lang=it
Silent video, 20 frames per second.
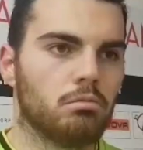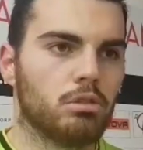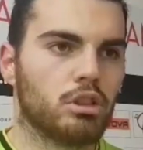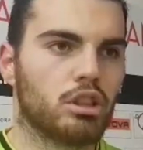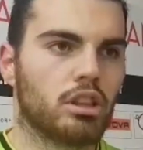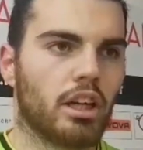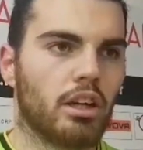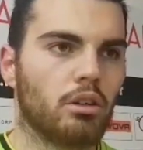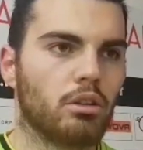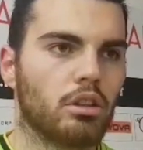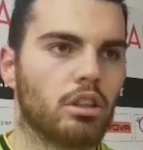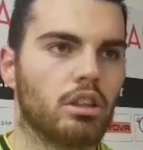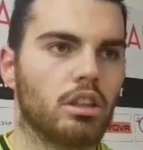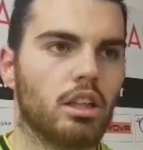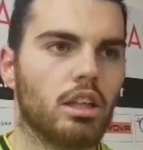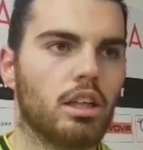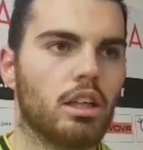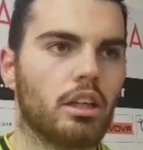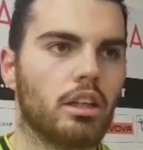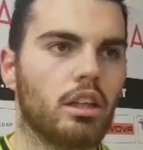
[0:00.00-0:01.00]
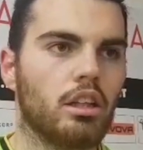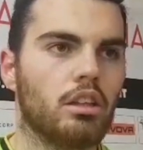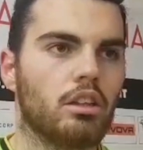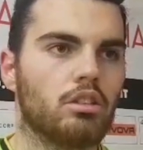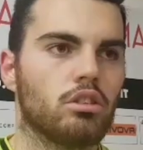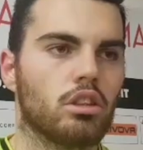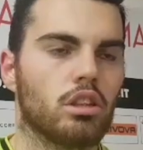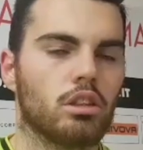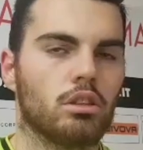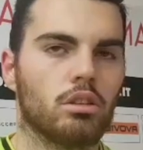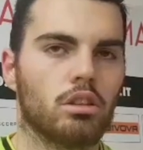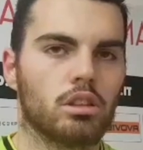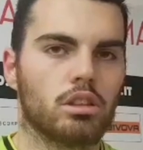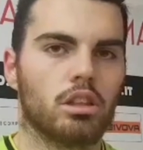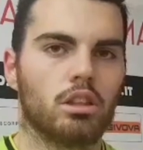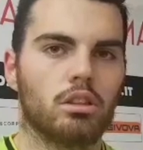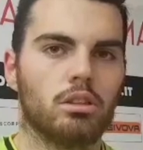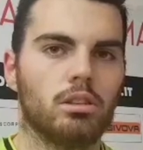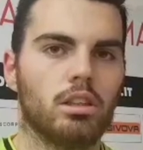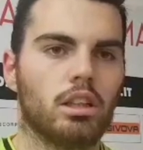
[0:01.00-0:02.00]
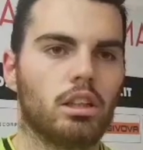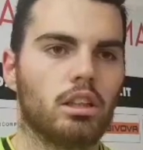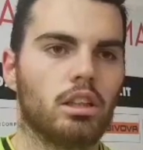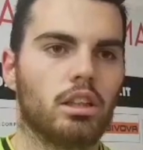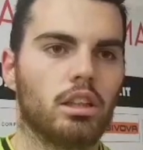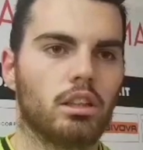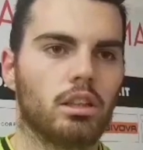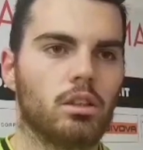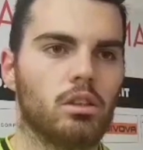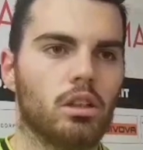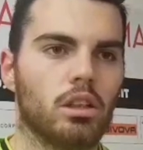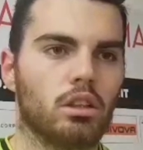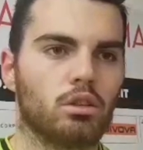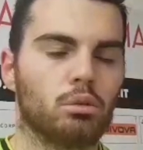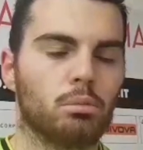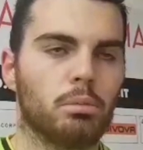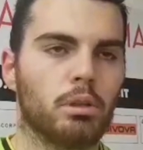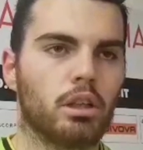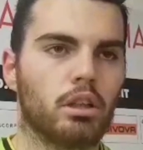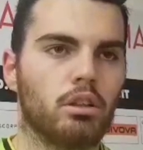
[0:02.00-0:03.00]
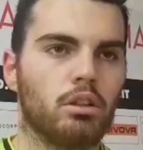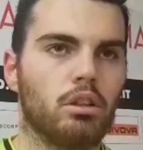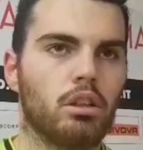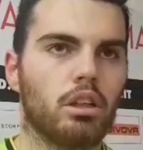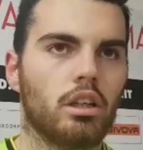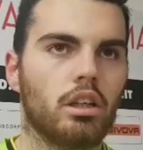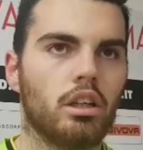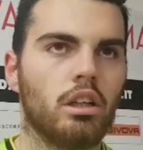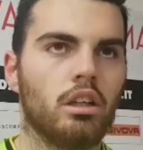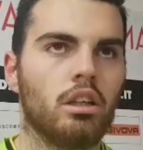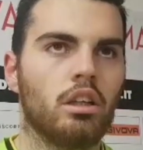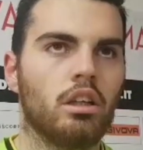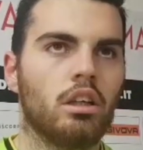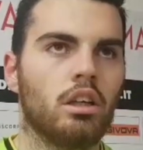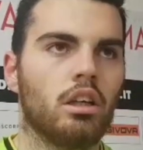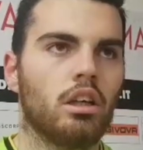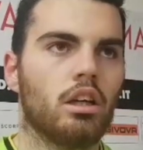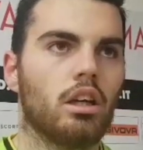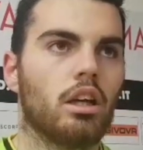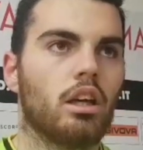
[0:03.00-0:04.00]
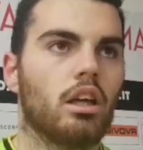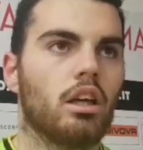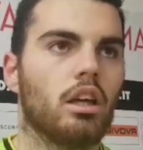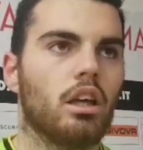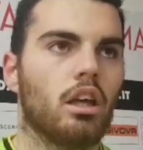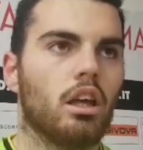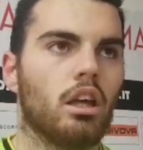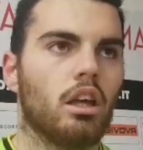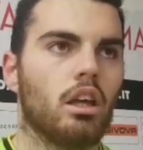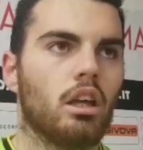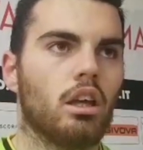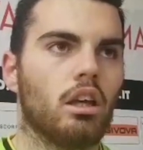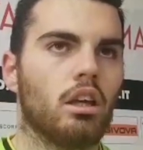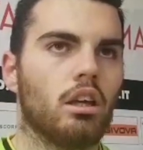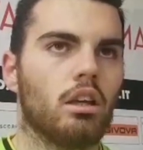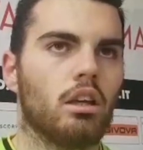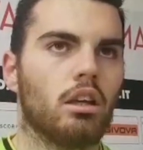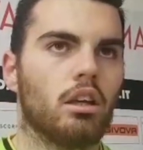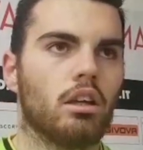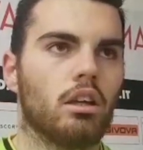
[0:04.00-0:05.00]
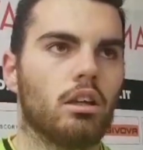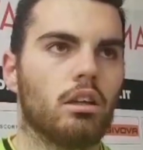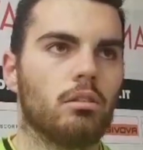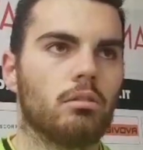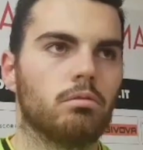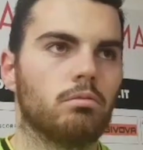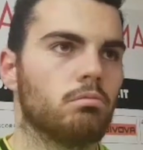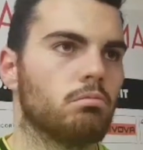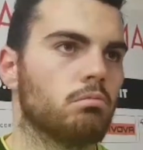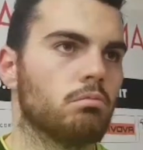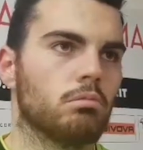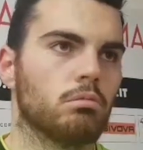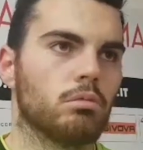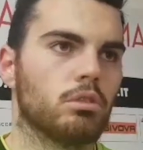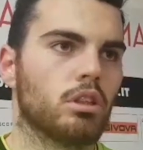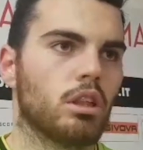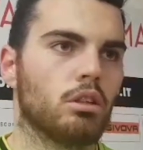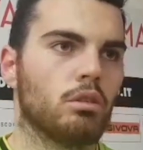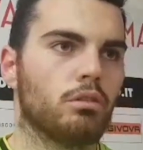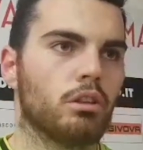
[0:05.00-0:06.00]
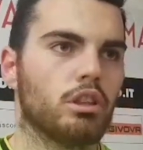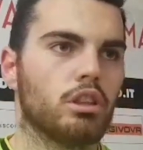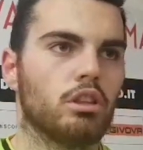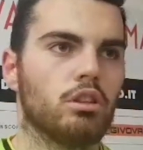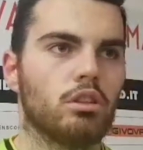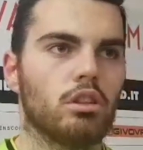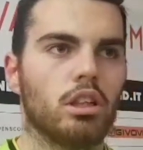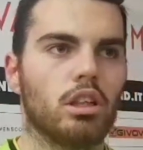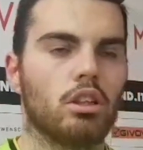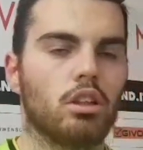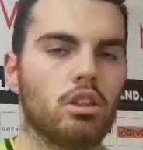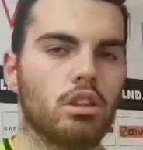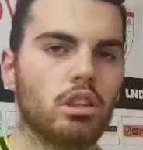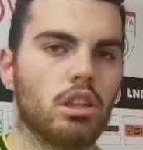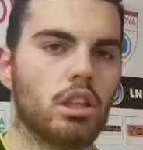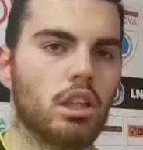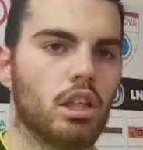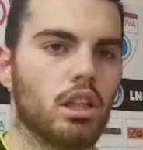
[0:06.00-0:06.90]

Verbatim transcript: straordinarie, dei giocatori straordinari di categoria superiore, eh, e mm, stanno facendo delle cose